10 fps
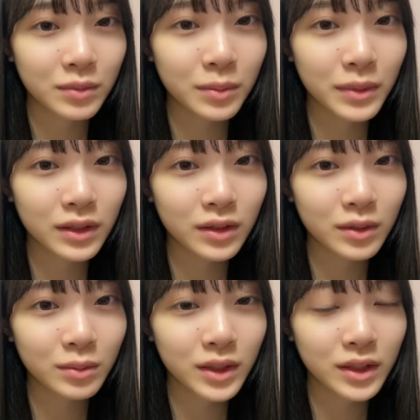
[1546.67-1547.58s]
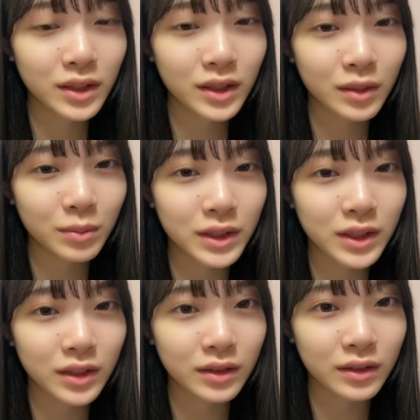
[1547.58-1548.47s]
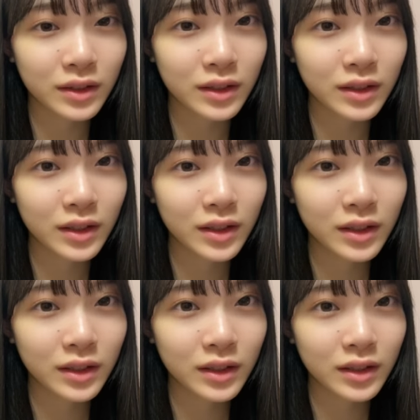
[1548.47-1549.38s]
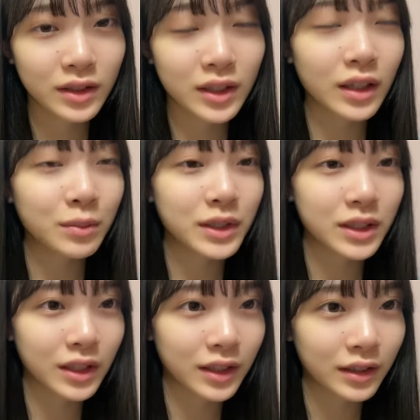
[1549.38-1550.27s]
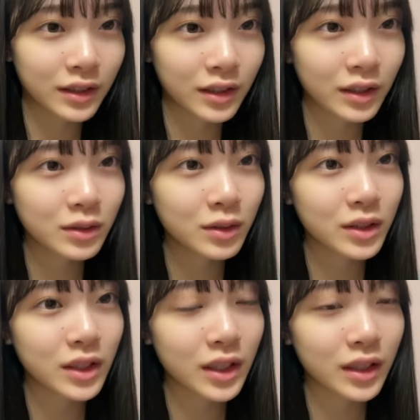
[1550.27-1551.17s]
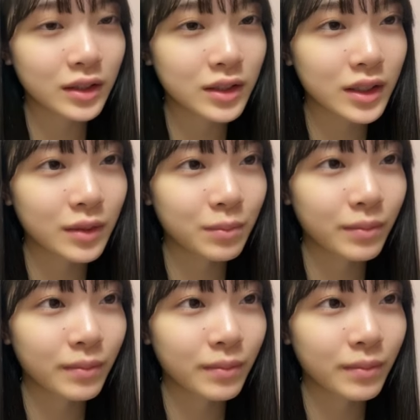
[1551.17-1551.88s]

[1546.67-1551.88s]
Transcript: メンバーと友達はやっぱ違うのかな違いますねカウントしてないですね